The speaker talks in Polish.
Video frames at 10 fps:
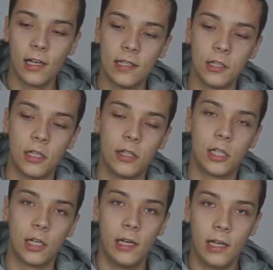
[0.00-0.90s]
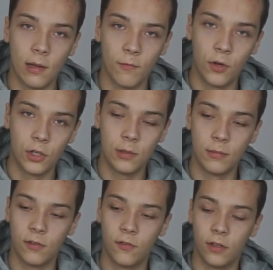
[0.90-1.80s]
Klasycznie trzy klikiem
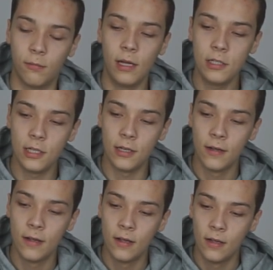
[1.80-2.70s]
wchodzimy w menu.